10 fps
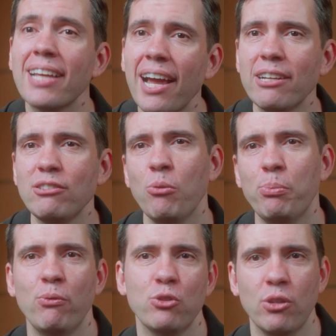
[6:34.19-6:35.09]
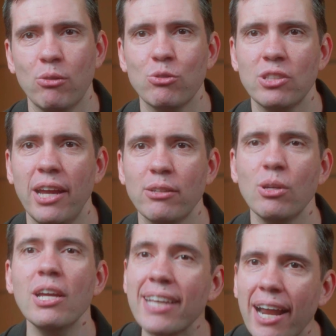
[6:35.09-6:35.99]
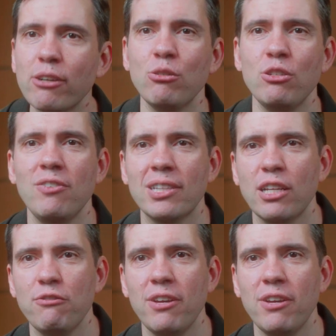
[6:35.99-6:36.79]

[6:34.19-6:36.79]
Será que eu tenho um profissional certo? Será que eu não devia estar tá